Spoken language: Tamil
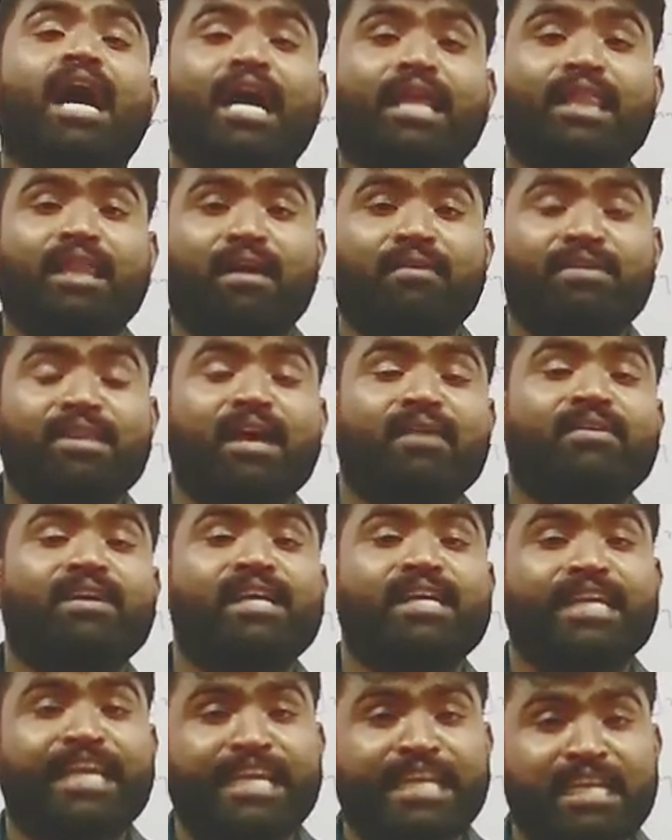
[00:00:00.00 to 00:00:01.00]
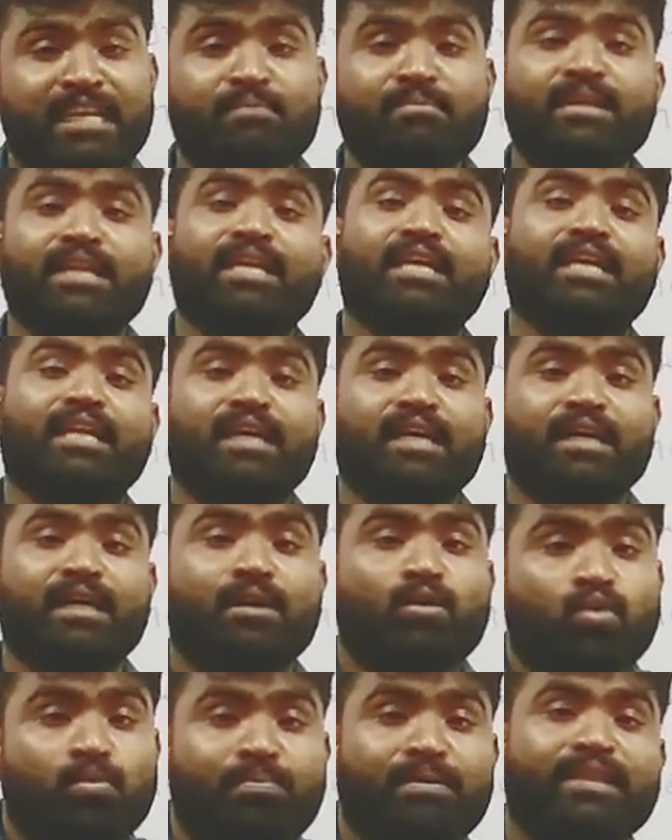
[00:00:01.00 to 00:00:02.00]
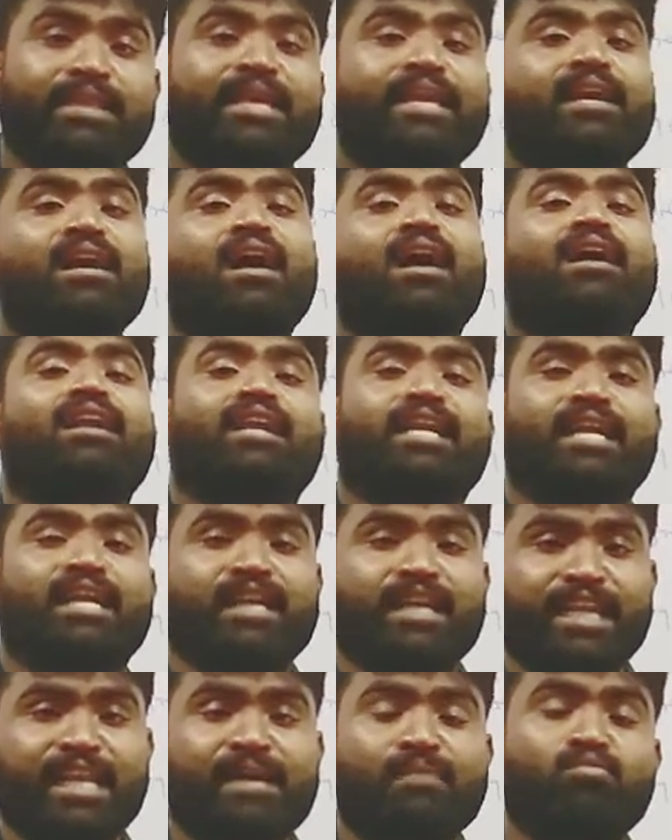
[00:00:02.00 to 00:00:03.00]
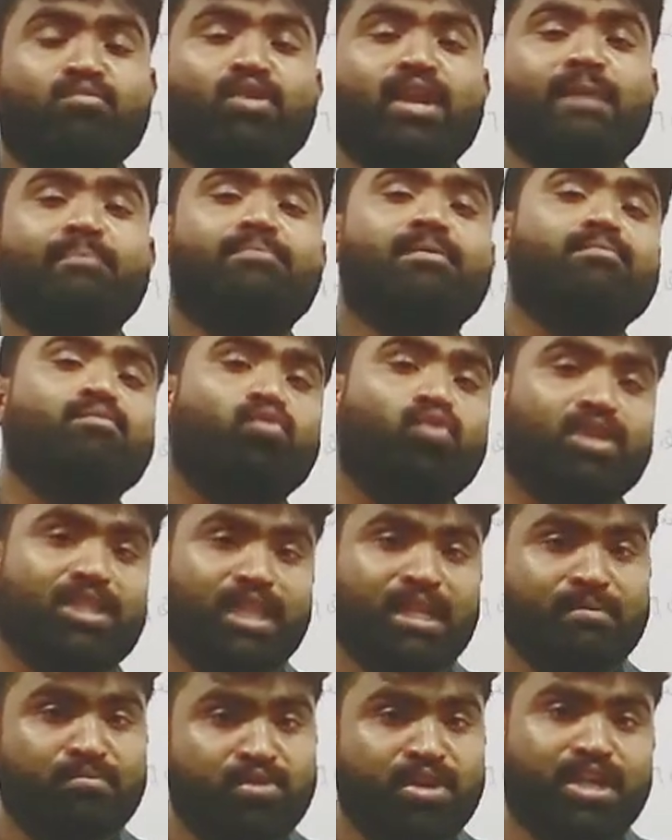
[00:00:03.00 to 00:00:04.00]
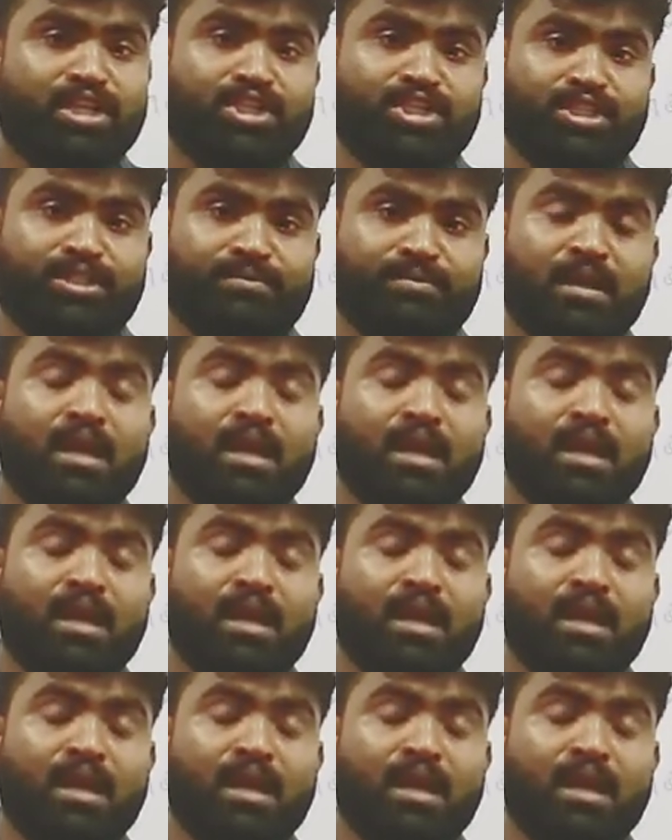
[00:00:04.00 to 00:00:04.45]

அதாவது அவங்ககிட்ட இன்னும் இருக்கிற உற்பத்தி காரணிகள் நிலம் உழைப்பு மூலதன முயற்சி